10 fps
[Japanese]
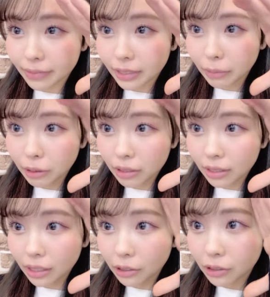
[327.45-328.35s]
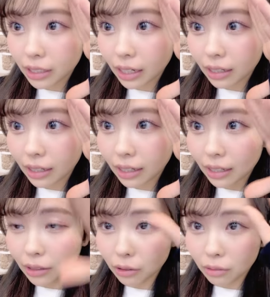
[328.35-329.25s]
山田さん緑茶あり
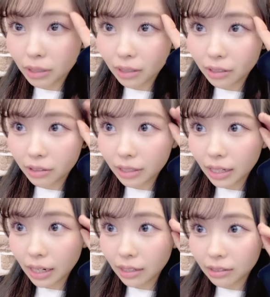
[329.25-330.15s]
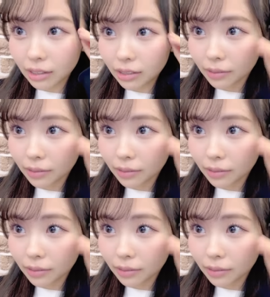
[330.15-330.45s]
がとう味噌ラ緑茶大好き